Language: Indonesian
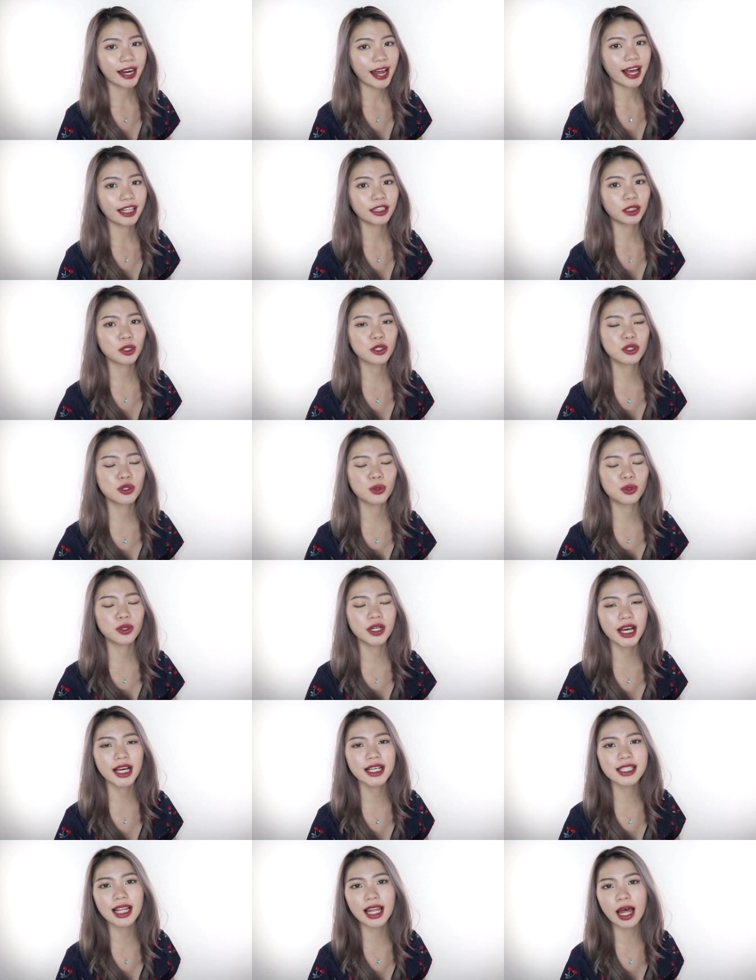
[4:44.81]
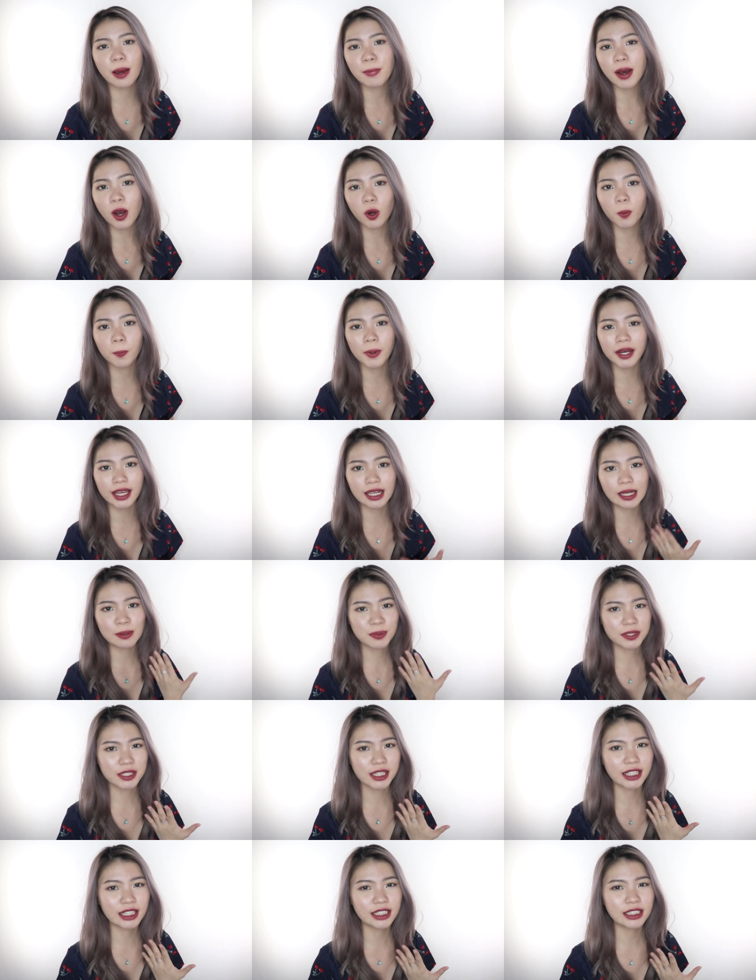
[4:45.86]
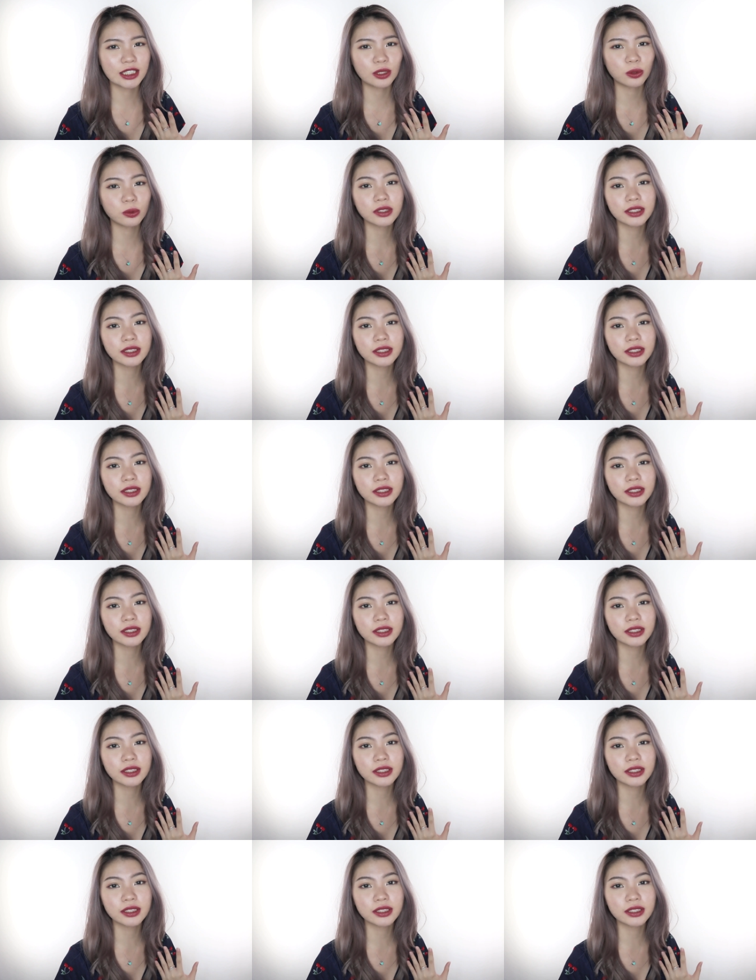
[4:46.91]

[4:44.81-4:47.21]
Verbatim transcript: Nah terus juga selama aku pakai lipstick ini